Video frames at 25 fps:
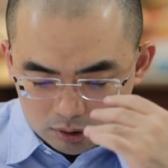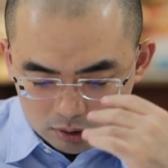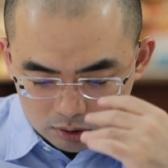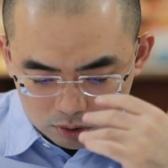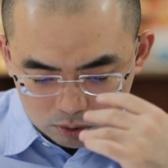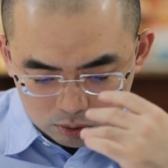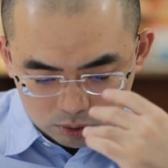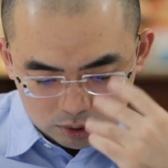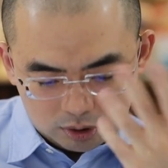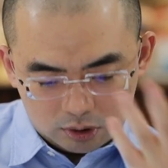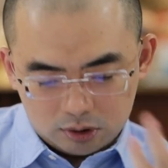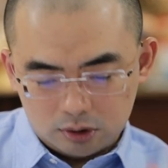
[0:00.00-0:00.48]

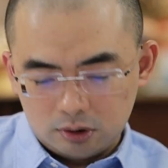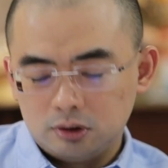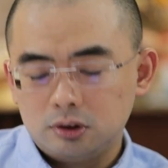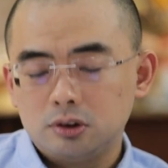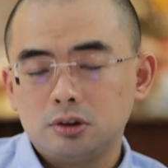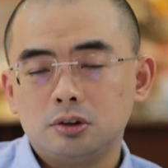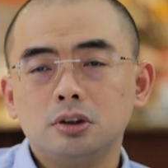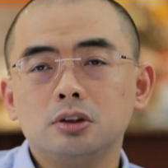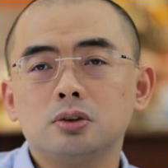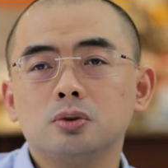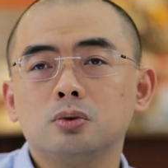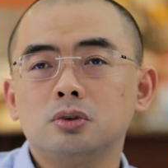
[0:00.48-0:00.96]
就是
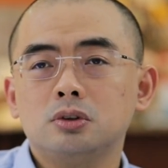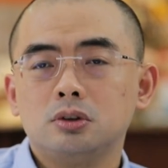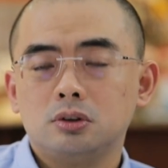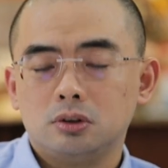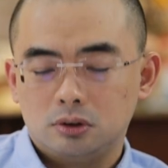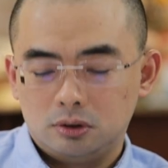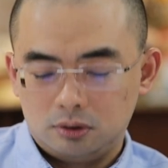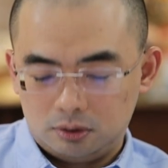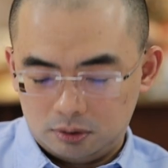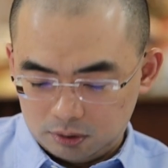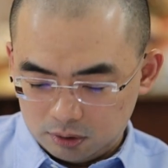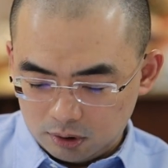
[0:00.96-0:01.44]
这东
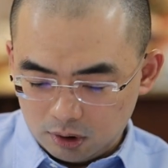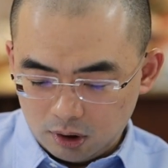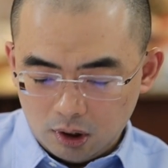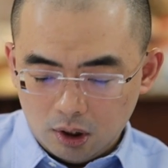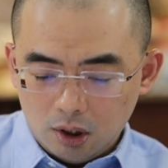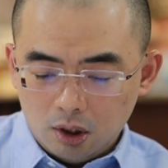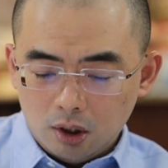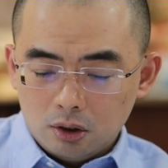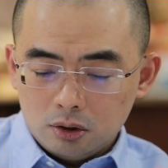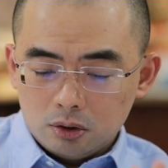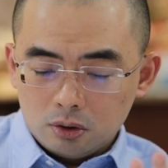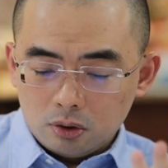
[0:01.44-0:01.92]
西，
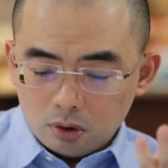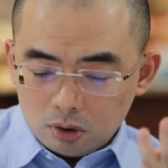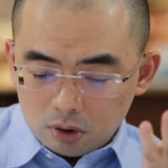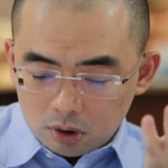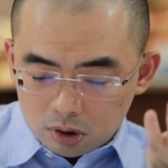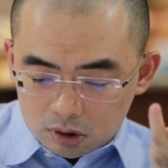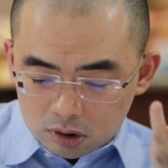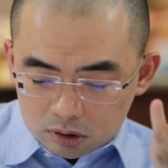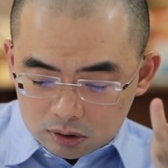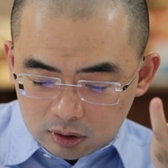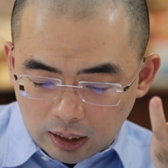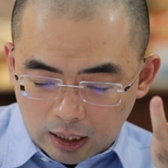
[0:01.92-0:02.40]
就
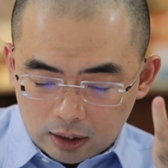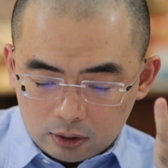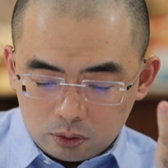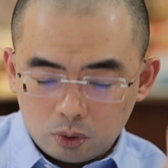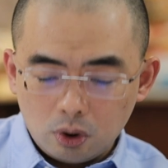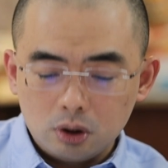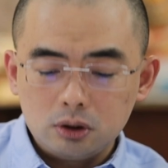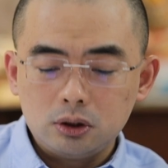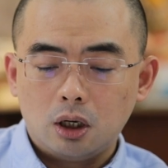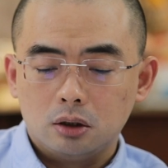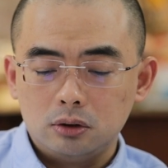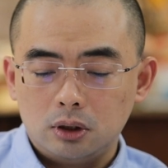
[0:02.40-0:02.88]
是他
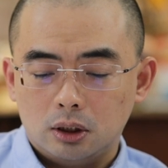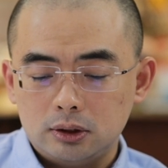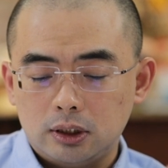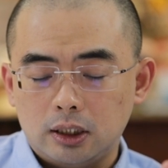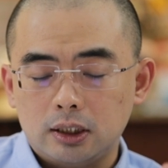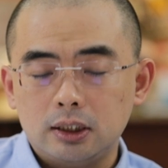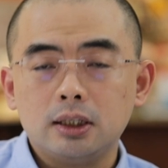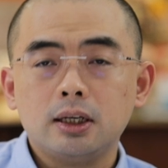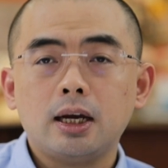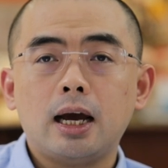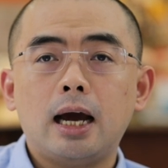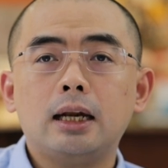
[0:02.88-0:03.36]
学校呢，
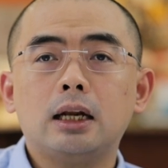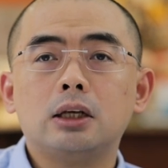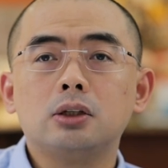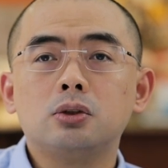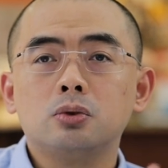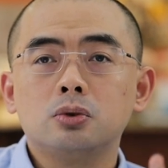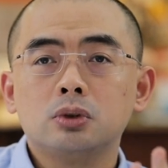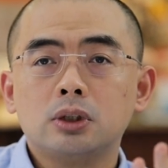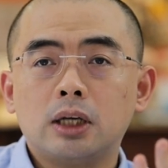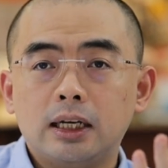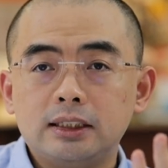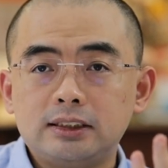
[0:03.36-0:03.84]
也应该呢，
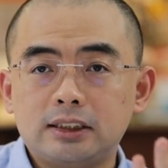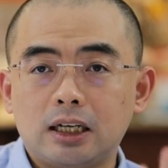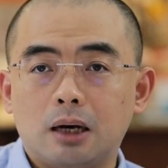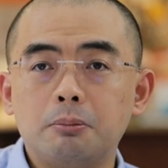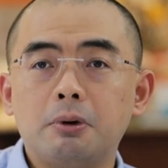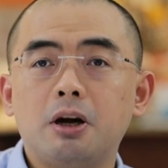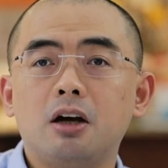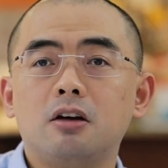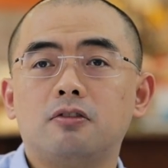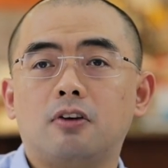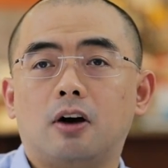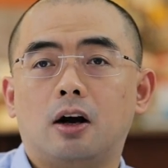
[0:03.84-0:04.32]
就是应该想
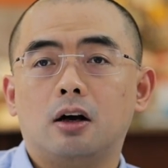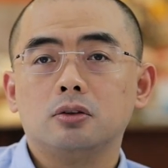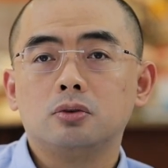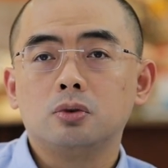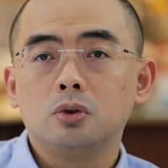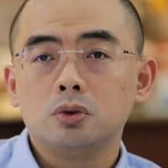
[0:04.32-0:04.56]
办法。